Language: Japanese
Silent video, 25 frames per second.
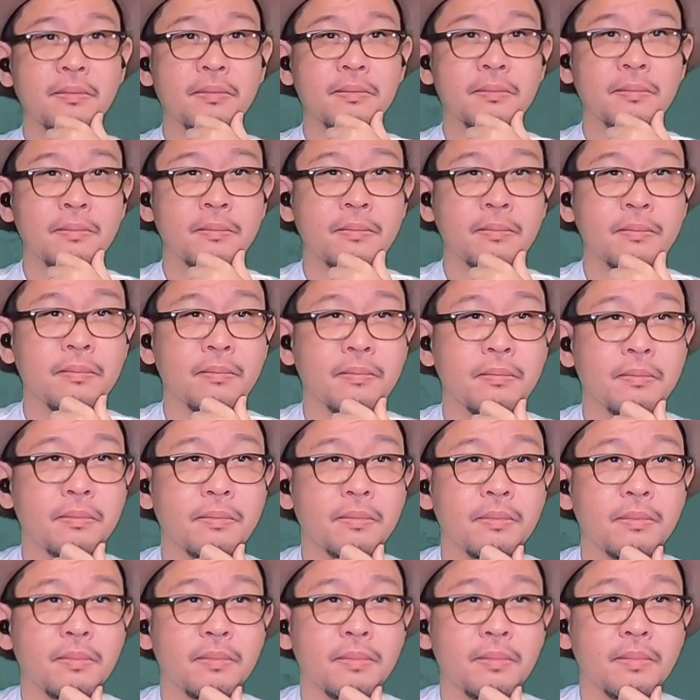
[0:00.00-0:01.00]
う
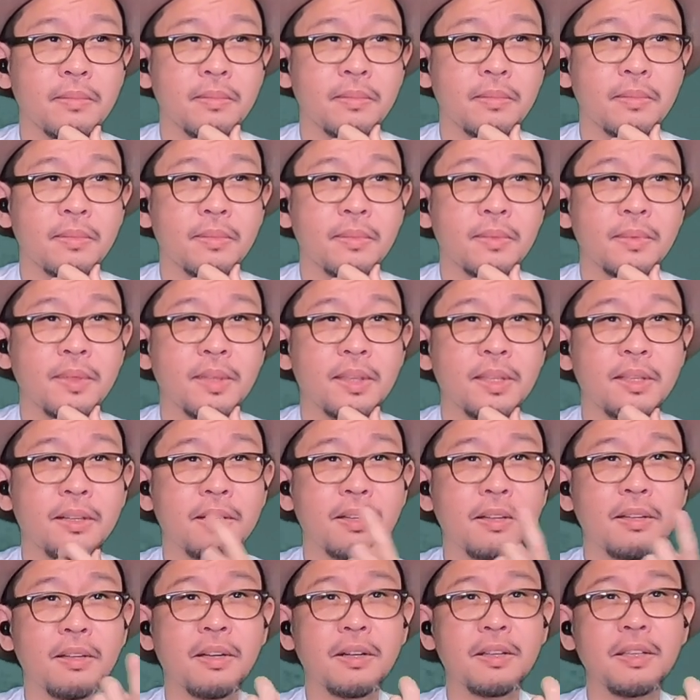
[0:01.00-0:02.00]
ん。だ
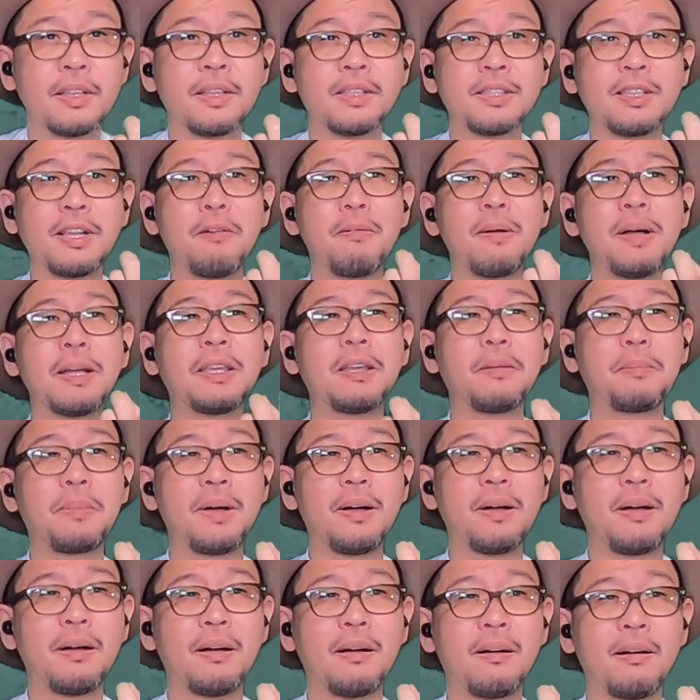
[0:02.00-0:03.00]
からあれだよ、騒げ
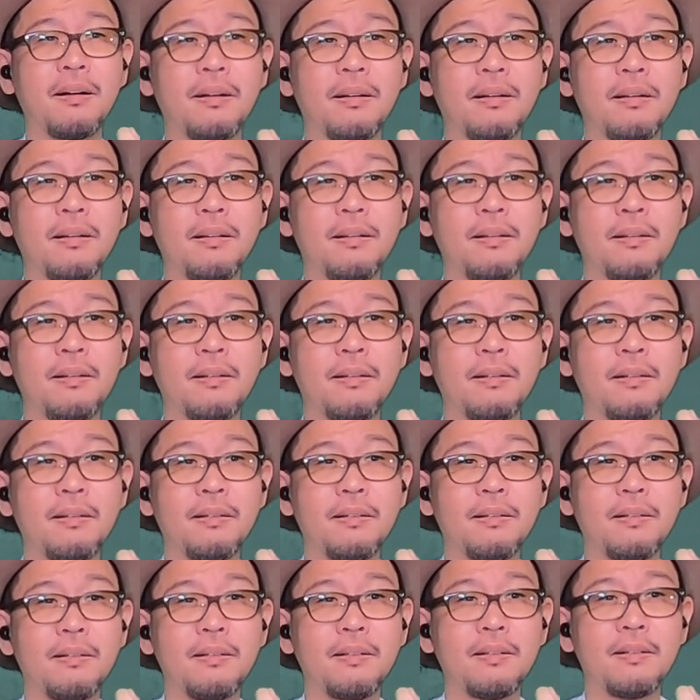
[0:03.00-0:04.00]
ば、
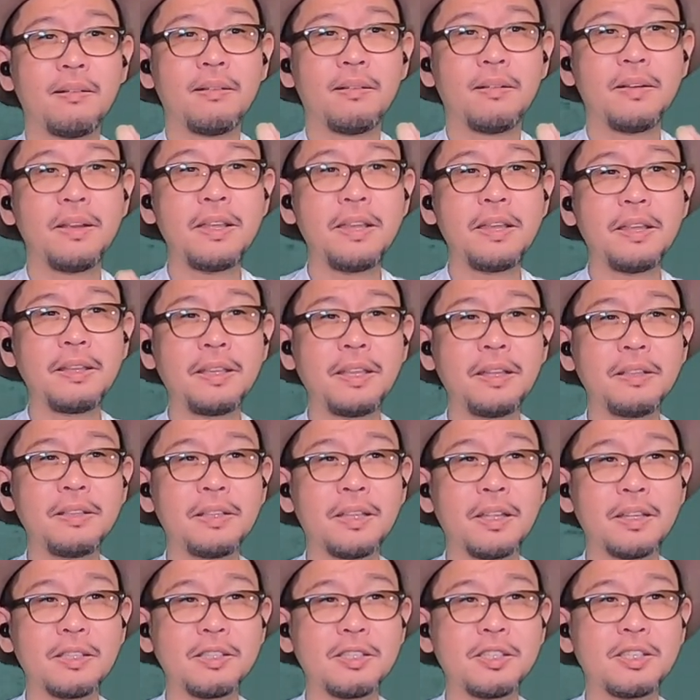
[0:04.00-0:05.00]
0点
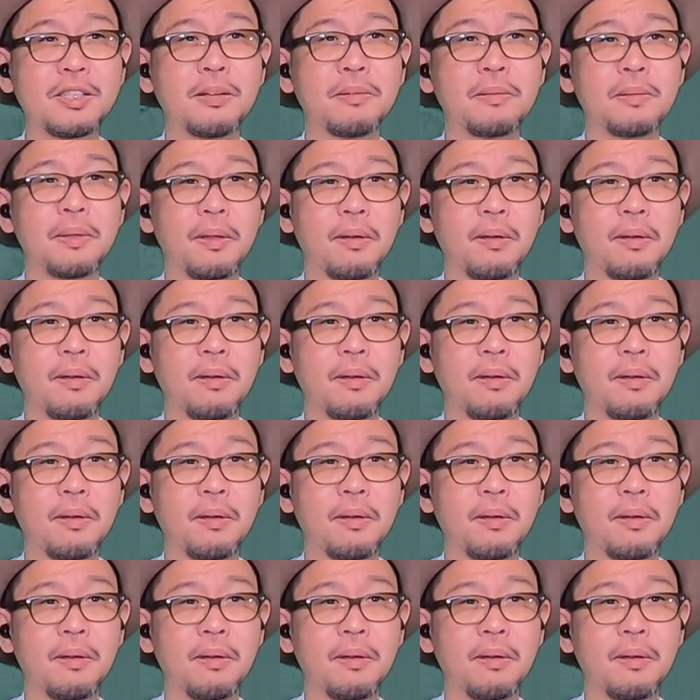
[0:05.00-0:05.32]
になっちゃう